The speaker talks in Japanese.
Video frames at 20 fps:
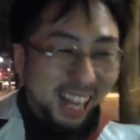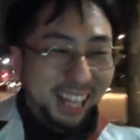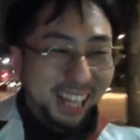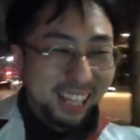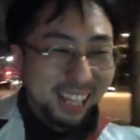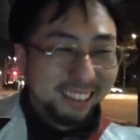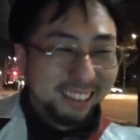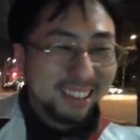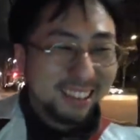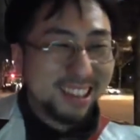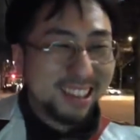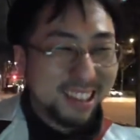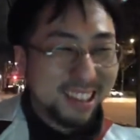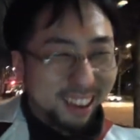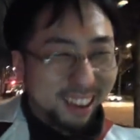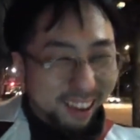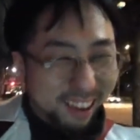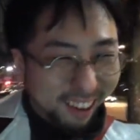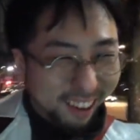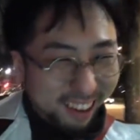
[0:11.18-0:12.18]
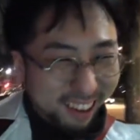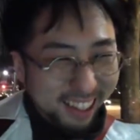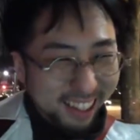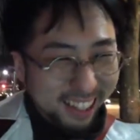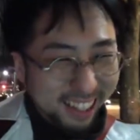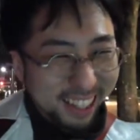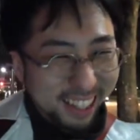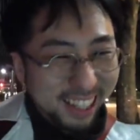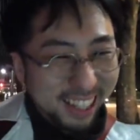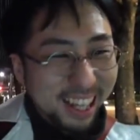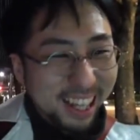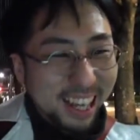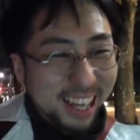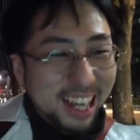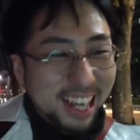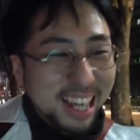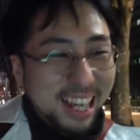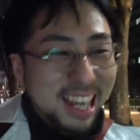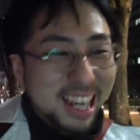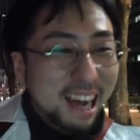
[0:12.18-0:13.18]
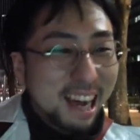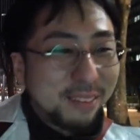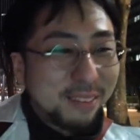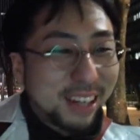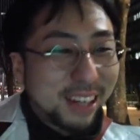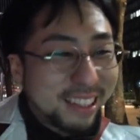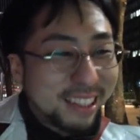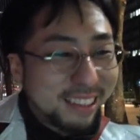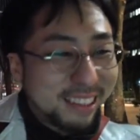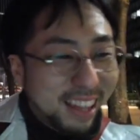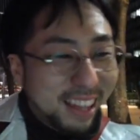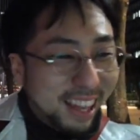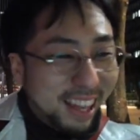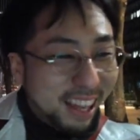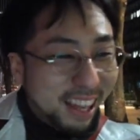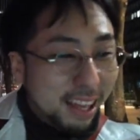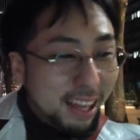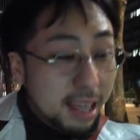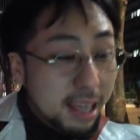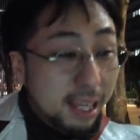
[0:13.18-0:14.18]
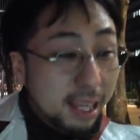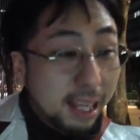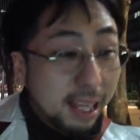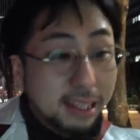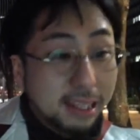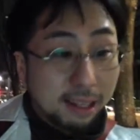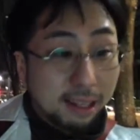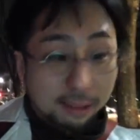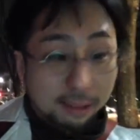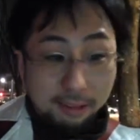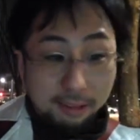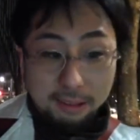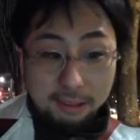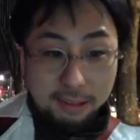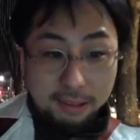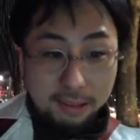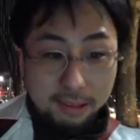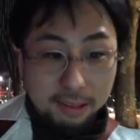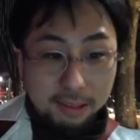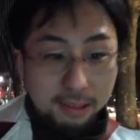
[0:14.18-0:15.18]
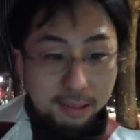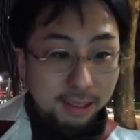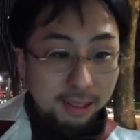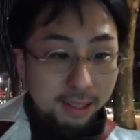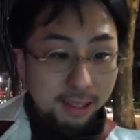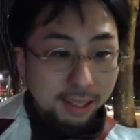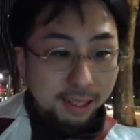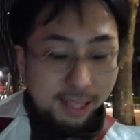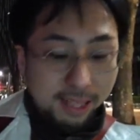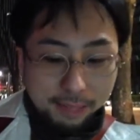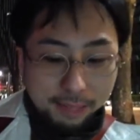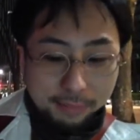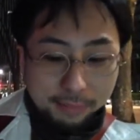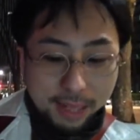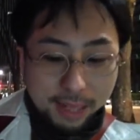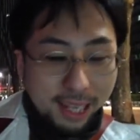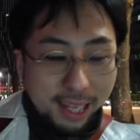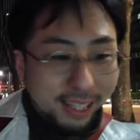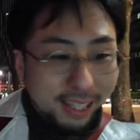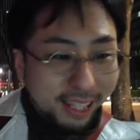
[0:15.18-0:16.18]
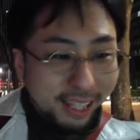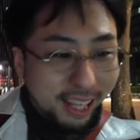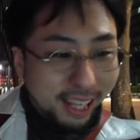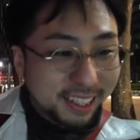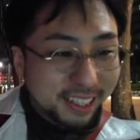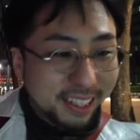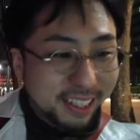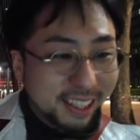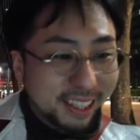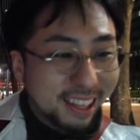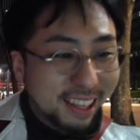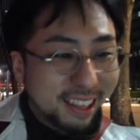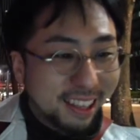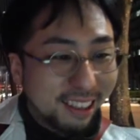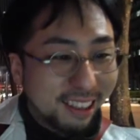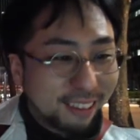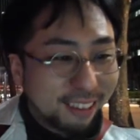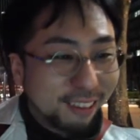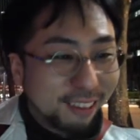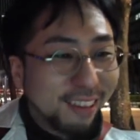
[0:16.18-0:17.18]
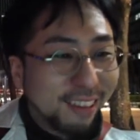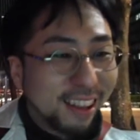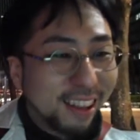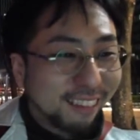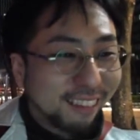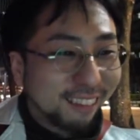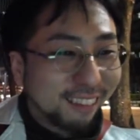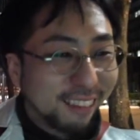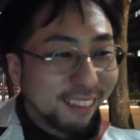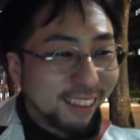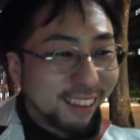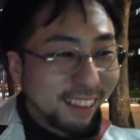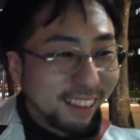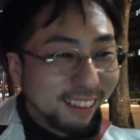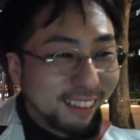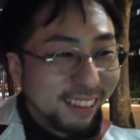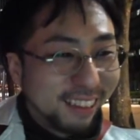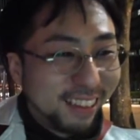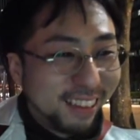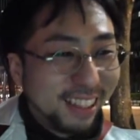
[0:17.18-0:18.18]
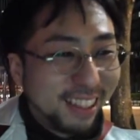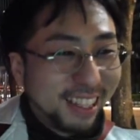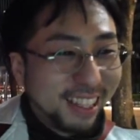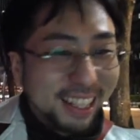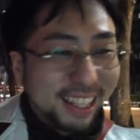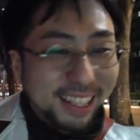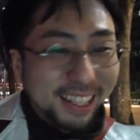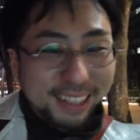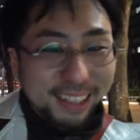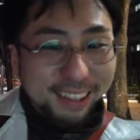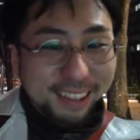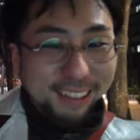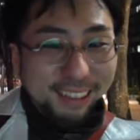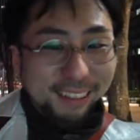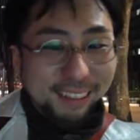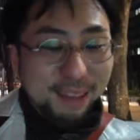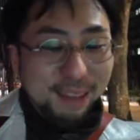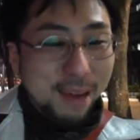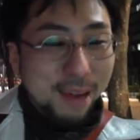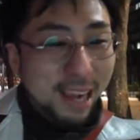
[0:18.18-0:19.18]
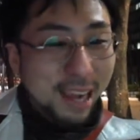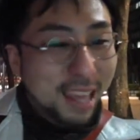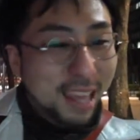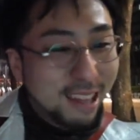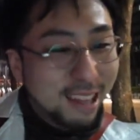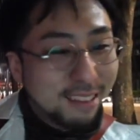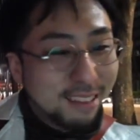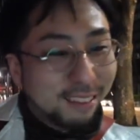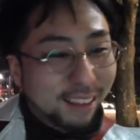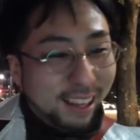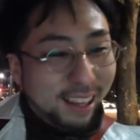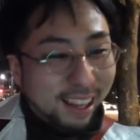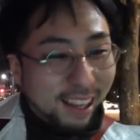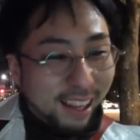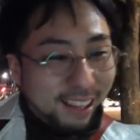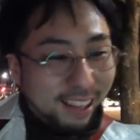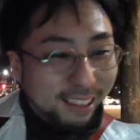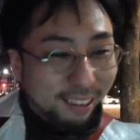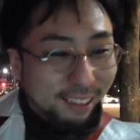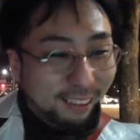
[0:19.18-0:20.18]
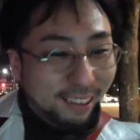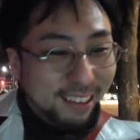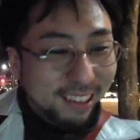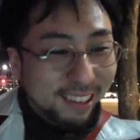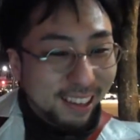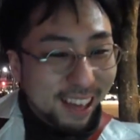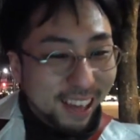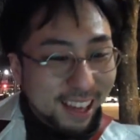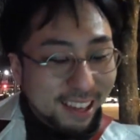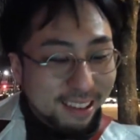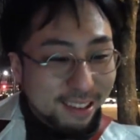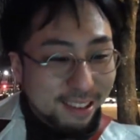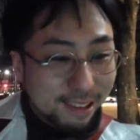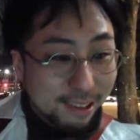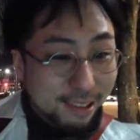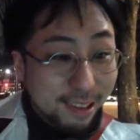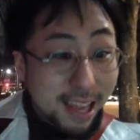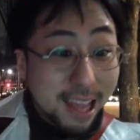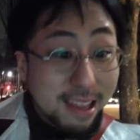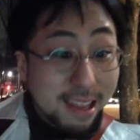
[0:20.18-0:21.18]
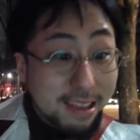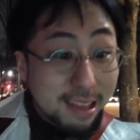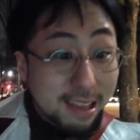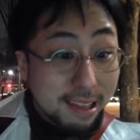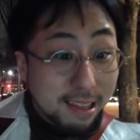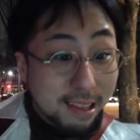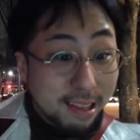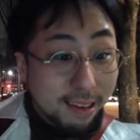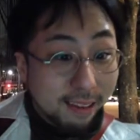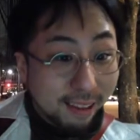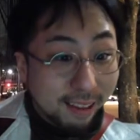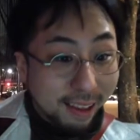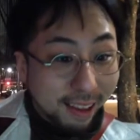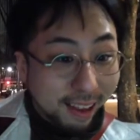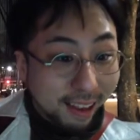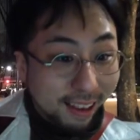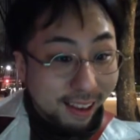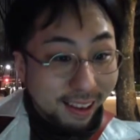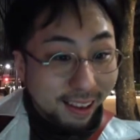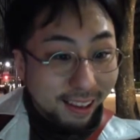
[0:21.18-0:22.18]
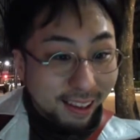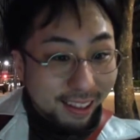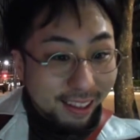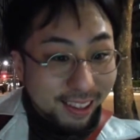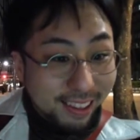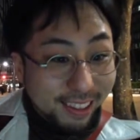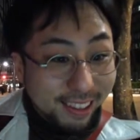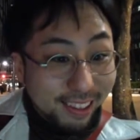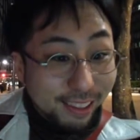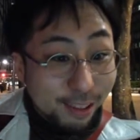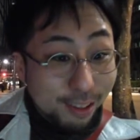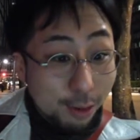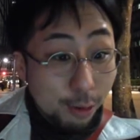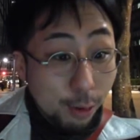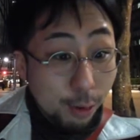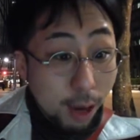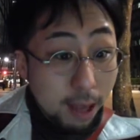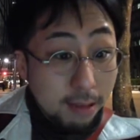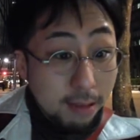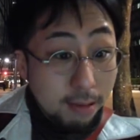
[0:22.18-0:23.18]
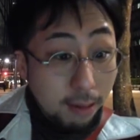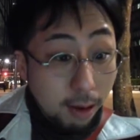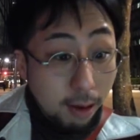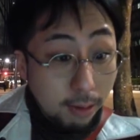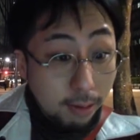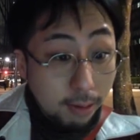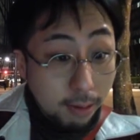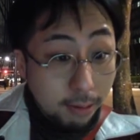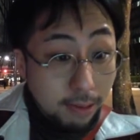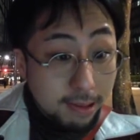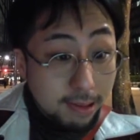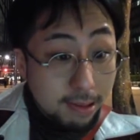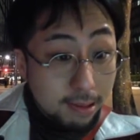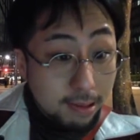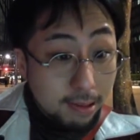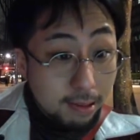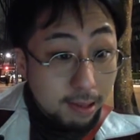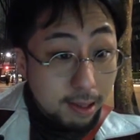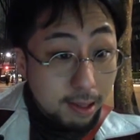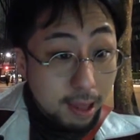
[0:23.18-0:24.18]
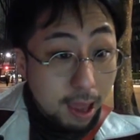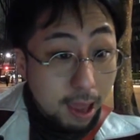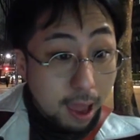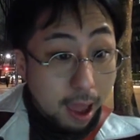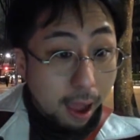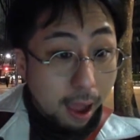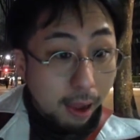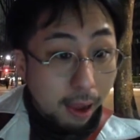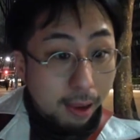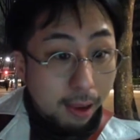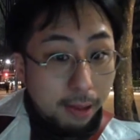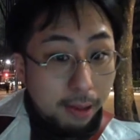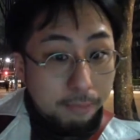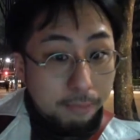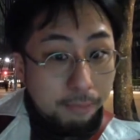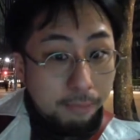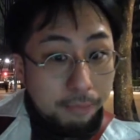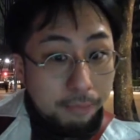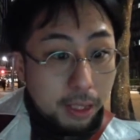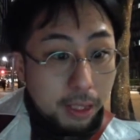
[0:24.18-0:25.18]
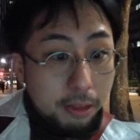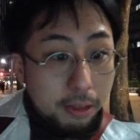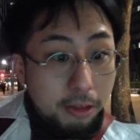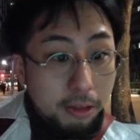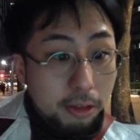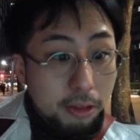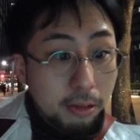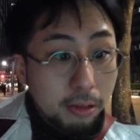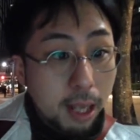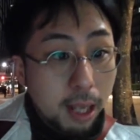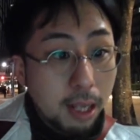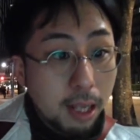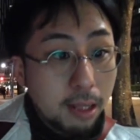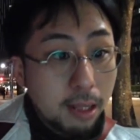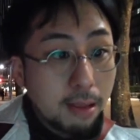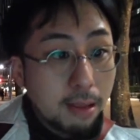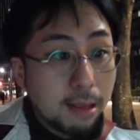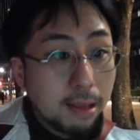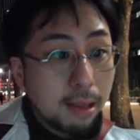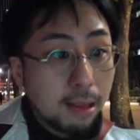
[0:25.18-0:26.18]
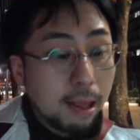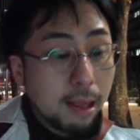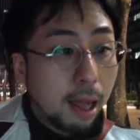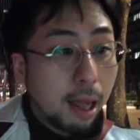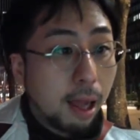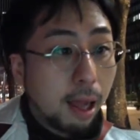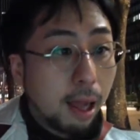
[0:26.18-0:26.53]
嘘やばくねえ、勝ったのまだ勝ちじゃないけど、どうなのどうなのどうなの負けんのかなどれくらいすげえ競ってるね。うわ、うわ、うわ、うわ、すっげえ十何人差だ